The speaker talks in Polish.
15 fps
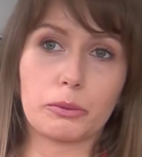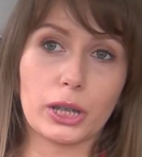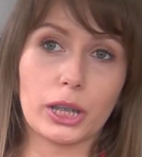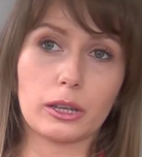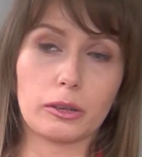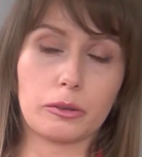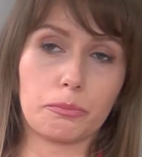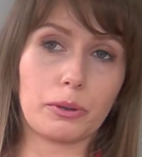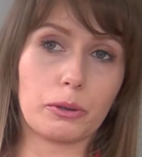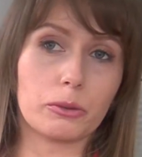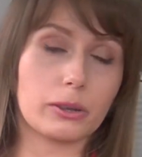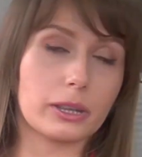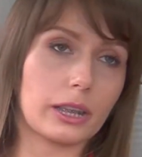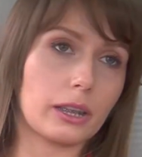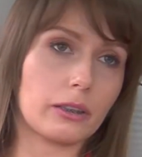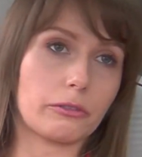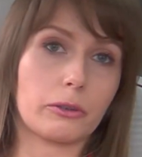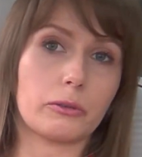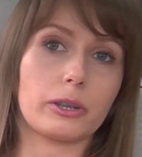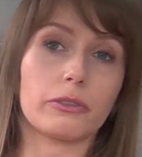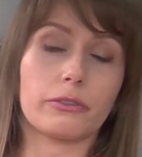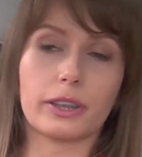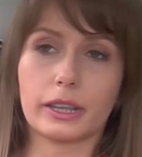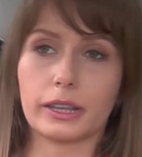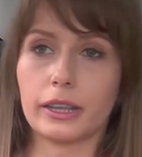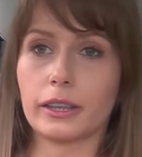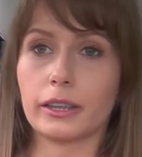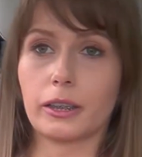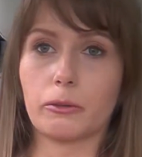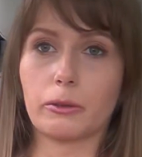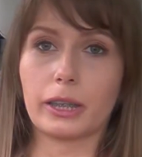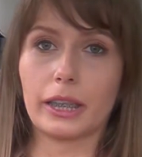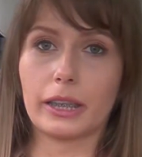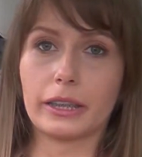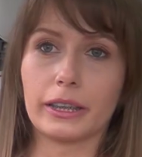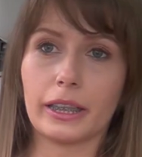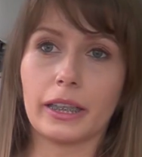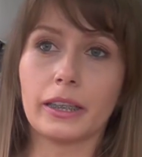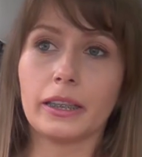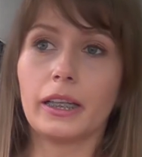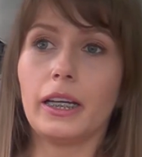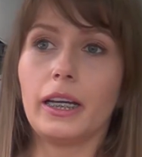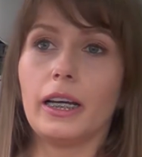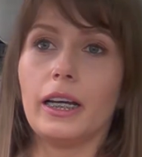przed pełnoskalową inwazję na Ukrainę,